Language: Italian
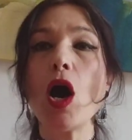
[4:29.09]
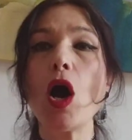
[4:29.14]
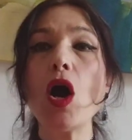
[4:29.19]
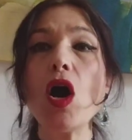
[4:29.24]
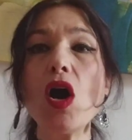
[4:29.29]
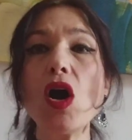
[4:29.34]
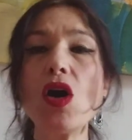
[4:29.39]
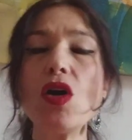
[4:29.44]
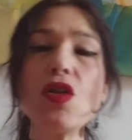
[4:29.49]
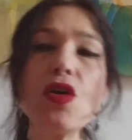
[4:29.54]

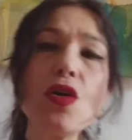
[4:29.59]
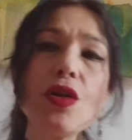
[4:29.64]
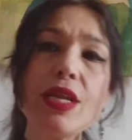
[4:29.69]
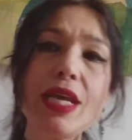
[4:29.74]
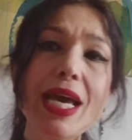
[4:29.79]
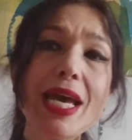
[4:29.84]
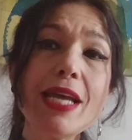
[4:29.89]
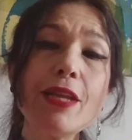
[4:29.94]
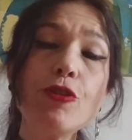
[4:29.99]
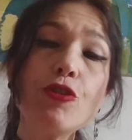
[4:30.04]
Oh,
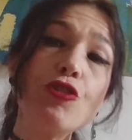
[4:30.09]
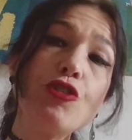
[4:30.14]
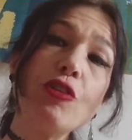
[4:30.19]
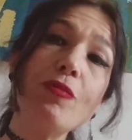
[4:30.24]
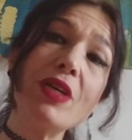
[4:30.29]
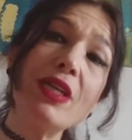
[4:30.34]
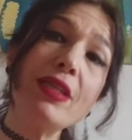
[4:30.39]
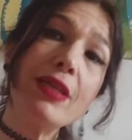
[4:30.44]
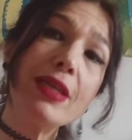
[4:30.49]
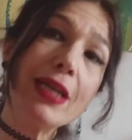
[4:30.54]
niente, ho
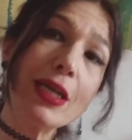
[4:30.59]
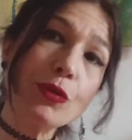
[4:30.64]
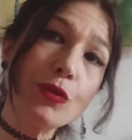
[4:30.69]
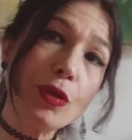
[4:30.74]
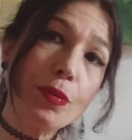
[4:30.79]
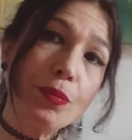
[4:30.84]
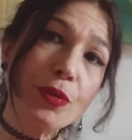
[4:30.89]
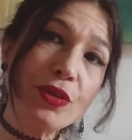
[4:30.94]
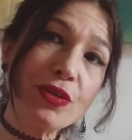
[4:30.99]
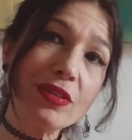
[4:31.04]
dimenticato
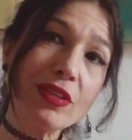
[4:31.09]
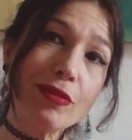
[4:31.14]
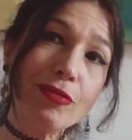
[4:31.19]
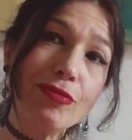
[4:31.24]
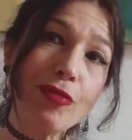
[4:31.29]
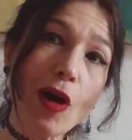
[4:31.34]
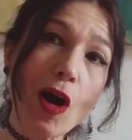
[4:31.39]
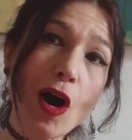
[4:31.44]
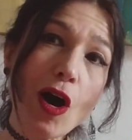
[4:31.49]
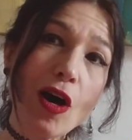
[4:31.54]
il
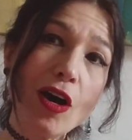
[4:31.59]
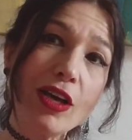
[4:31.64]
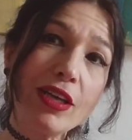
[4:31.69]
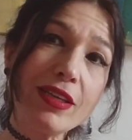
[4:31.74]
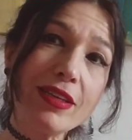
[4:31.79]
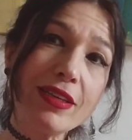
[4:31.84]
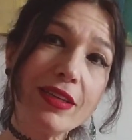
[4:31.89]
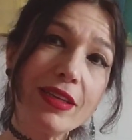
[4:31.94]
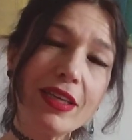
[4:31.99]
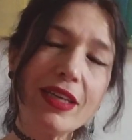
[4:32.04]

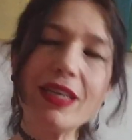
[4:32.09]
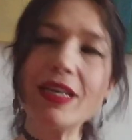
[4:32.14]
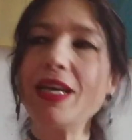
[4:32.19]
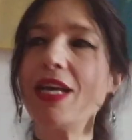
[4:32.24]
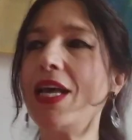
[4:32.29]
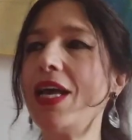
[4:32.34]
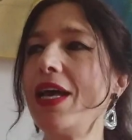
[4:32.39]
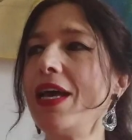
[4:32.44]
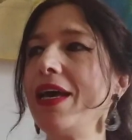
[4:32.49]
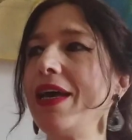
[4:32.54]
portafogli,
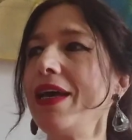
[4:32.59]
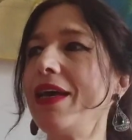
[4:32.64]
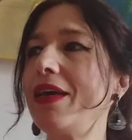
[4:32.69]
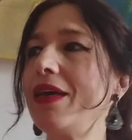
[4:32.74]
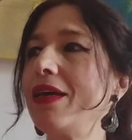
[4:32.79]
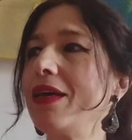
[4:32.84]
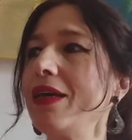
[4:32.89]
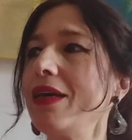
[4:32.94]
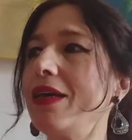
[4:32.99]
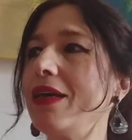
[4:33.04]

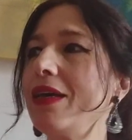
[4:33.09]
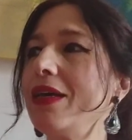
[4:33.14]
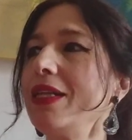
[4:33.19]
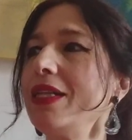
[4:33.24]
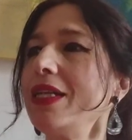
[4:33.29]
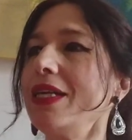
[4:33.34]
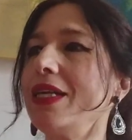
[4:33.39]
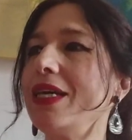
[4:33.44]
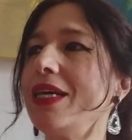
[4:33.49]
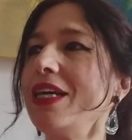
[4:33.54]
e,
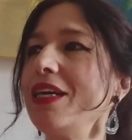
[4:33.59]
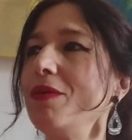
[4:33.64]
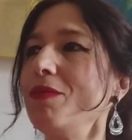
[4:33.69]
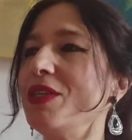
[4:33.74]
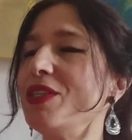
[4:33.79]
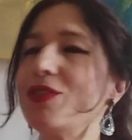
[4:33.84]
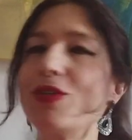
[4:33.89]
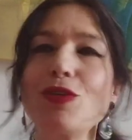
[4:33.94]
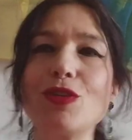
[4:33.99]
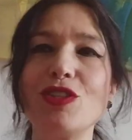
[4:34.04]
e
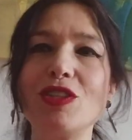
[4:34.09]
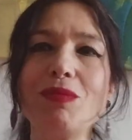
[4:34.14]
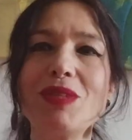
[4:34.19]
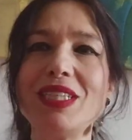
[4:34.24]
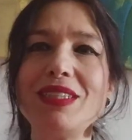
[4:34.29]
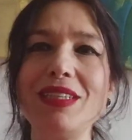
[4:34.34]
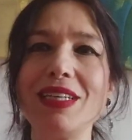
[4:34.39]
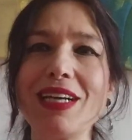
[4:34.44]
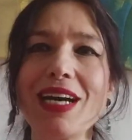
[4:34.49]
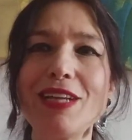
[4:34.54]
mi sono
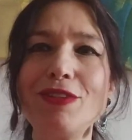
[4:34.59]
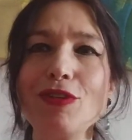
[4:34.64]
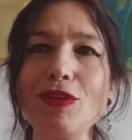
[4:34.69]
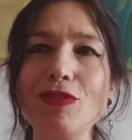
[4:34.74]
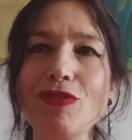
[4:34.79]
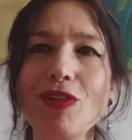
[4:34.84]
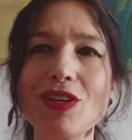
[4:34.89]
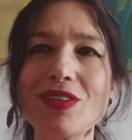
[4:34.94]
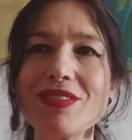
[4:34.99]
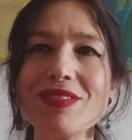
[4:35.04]
dimenticato
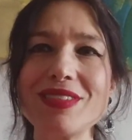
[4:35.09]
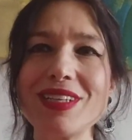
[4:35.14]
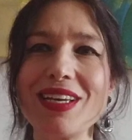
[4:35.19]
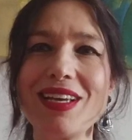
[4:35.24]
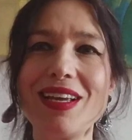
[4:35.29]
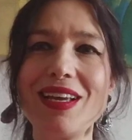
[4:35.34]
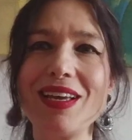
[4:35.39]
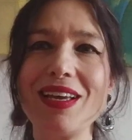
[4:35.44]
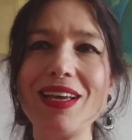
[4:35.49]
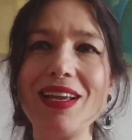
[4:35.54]

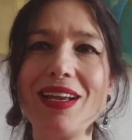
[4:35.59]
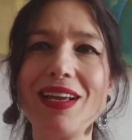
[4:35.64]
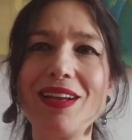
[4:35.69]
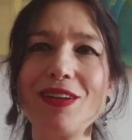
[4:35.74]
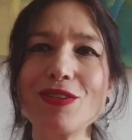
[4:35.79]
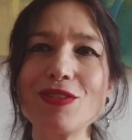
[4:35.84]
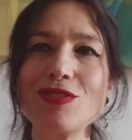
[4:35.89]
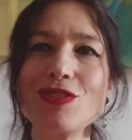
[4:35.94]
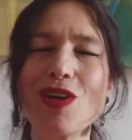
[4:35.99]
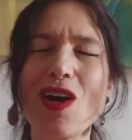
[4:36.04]
forse,
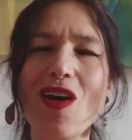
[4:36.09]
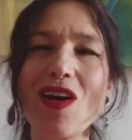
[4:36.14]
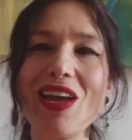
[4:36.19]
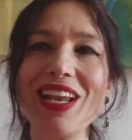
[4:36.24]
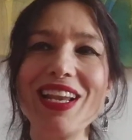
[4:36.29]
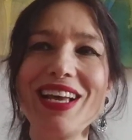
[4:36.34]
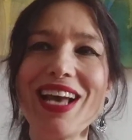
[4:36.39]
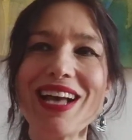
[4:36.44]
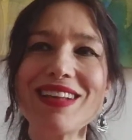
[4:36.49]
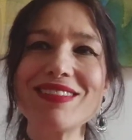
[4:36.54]
non so,
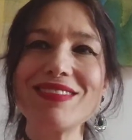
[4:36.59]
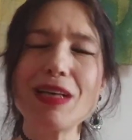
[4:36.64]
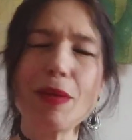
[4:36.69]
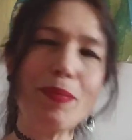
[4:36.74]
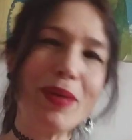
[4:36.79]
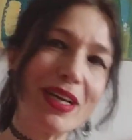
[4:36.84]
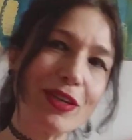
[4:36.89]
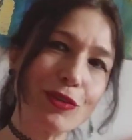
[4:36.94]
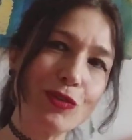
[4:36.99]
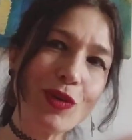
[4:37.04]
il gas
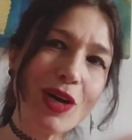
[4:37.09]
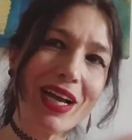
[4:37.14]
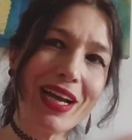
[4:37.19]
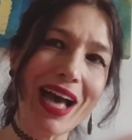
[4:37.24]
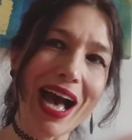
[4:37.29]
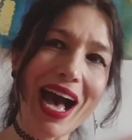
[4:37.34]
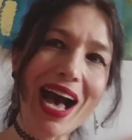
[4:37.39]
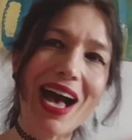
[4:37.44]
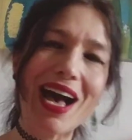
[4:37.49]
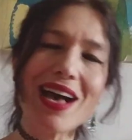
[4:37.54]
aperto a
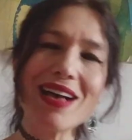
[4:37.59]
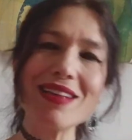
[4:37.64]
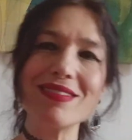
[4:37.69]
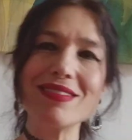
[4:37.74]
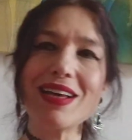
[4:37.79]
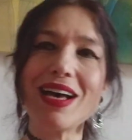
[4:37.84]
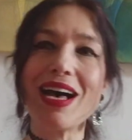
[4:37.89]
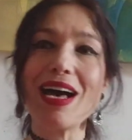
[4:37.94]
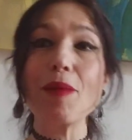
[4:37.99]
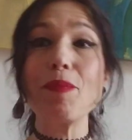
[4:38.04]

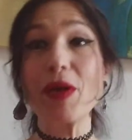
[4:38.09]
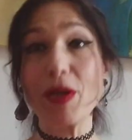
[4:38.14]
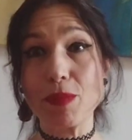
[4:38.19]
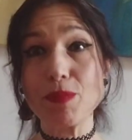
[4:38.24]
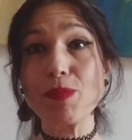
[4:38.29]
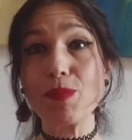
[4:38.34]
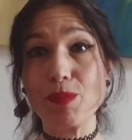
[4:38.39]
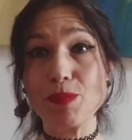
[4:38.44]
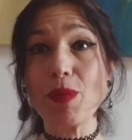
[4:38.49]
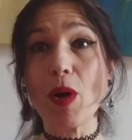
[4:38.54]
casa per
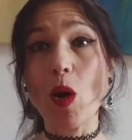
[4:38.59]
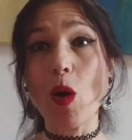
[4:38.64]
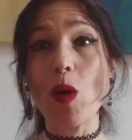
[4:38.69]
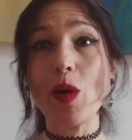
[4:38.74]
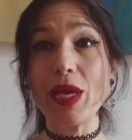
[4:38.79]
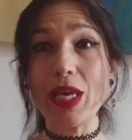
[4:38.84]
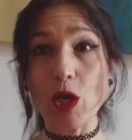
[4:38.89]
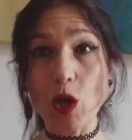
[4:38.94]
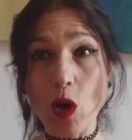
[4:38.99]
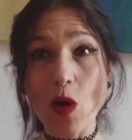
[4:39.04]

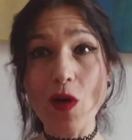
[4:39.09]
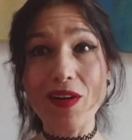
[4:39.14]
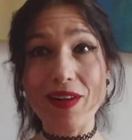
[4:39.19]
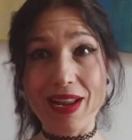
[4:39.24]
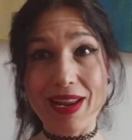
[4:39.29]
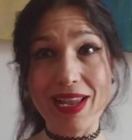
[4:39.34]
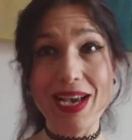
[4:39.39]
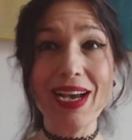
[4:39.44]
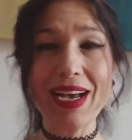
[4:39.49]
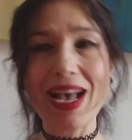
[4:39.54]
poi
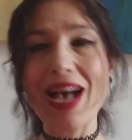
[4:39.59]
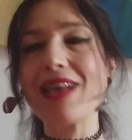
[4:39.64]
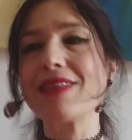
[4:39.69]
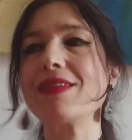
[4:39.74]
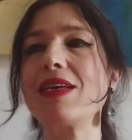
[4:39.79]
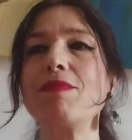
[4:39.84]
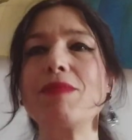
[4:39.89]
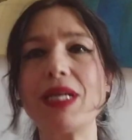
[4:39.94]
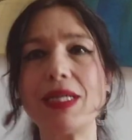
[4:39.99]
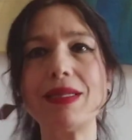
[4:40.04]
correre a
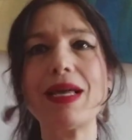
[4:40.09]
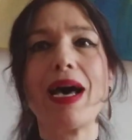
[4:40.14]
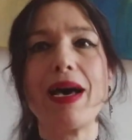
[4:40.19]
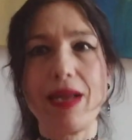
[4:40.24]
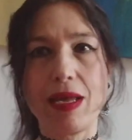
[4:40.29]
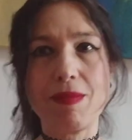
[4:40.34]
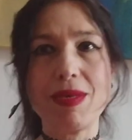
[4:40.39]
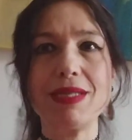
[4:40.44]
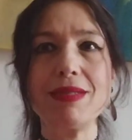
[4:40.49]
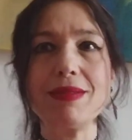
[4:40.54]
casa e
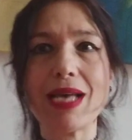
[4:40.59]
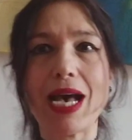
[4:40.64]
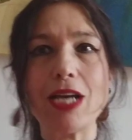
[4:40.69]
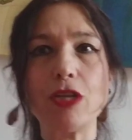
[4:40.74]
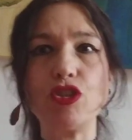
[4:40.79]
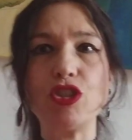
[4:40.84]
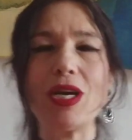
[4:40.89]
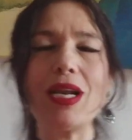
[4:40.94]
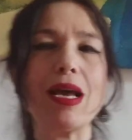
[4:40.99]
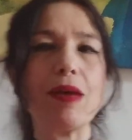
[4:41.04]
mandare
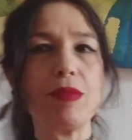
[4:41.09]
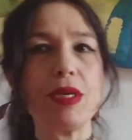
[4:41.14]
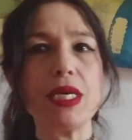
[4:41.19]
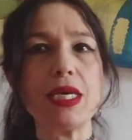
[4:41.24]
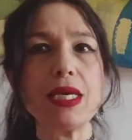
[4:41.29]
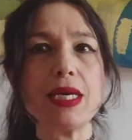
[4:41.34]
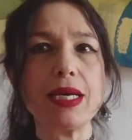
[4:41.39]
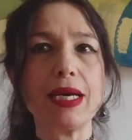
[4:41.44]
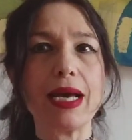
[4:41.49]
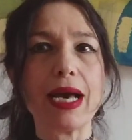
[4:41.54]
messaggi
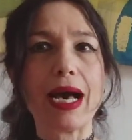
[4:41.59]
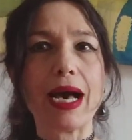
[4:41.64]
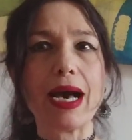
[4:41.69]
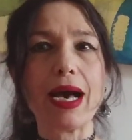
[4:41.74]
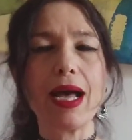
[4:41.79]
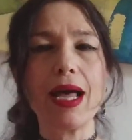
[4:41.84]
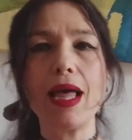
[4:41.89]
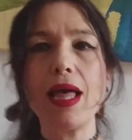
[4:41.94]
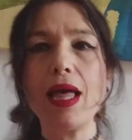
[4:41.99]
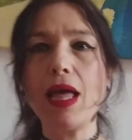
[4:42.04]

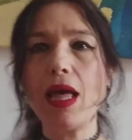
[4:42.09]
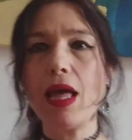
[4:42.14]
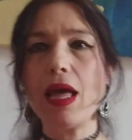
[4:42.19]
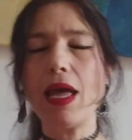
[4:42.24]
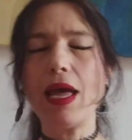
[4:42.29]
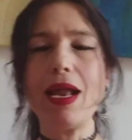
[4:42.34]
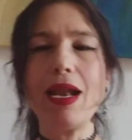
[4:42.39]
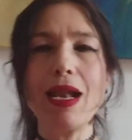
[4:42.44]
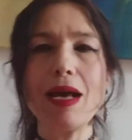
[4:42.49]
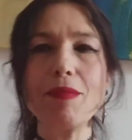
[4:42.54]
all'amica
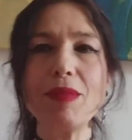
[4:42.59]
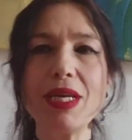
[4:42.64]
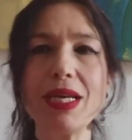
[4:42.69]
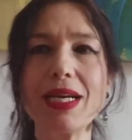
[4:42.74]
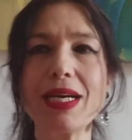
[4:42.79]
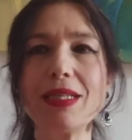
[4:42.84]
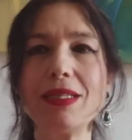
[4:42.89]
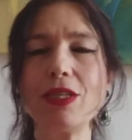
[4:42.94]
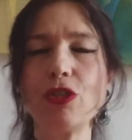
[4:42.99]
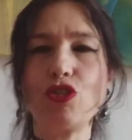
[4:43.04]
e
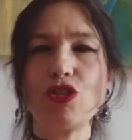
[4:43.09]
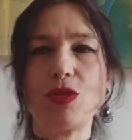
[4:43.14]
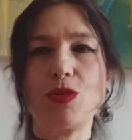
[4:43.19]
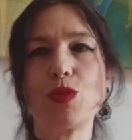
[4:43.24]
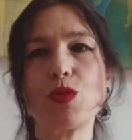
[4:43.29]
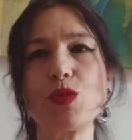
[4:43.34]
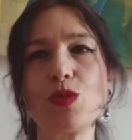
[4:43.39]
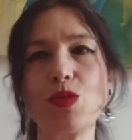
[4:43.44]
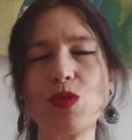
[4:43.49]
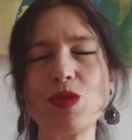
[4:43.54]
l'amica dice
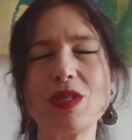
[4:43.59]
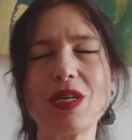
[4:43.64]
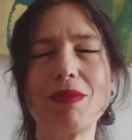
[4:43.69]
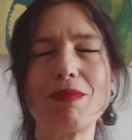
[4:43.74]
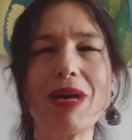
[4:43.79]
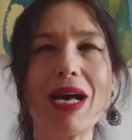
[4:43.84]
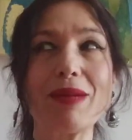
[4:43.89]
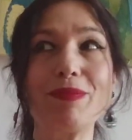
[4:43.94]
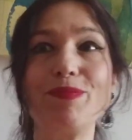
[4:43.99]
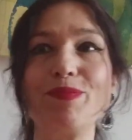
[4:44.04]
scusa
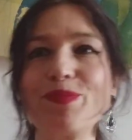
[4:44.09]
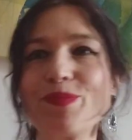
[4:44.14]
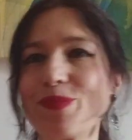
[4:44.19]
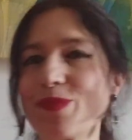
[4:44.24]
ma